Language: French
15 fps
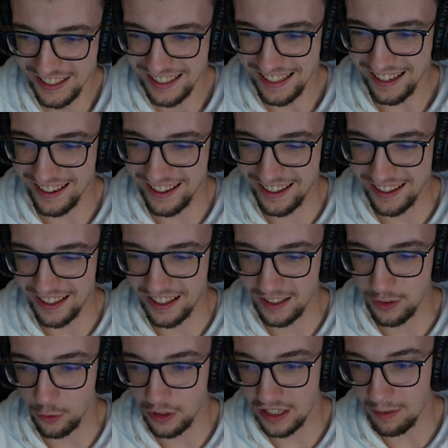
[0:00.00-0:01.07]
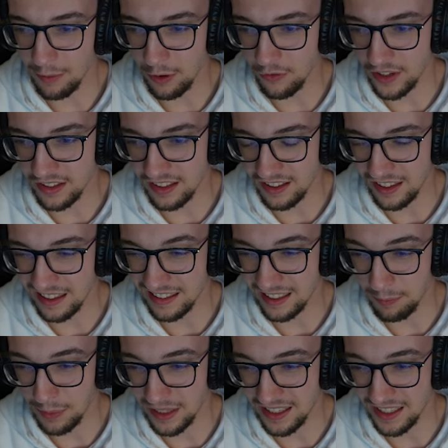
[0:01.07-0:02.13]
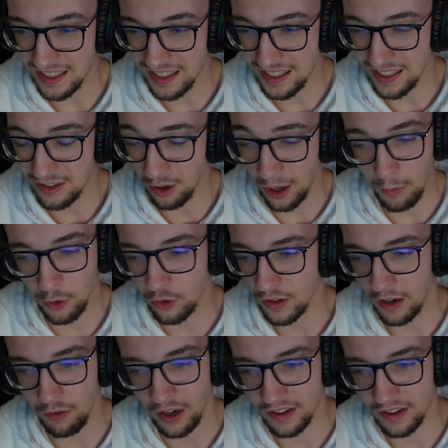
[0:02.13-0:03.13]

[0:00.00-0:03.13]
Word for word: Euh, donc là, bah, on va essayer d'aller taper les. Normalement, on devrait avoir un